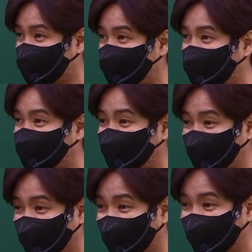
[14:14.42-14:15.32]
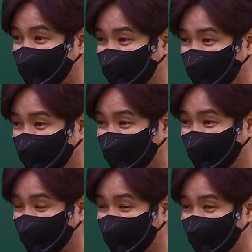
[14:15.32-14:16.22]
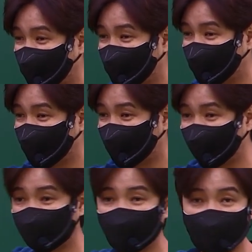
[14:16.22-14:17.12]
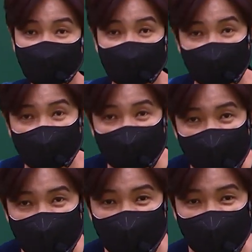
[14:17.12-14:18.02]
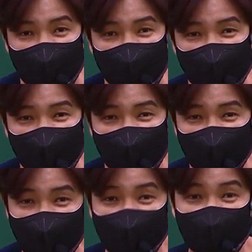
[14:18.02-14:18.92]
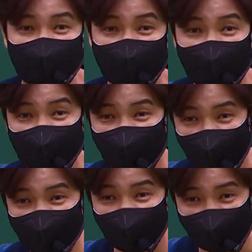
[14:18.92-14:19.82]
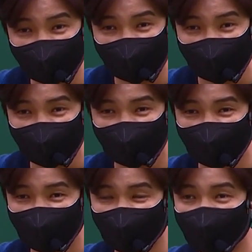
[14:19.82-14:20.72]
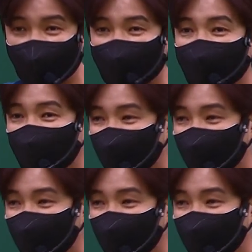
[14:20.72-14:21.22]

천페이지도 넘어가는데 도대체 뭘 어떻게 해야 되는 것이냐. 학교에서 시킨 대로 하면 되느냐. 방향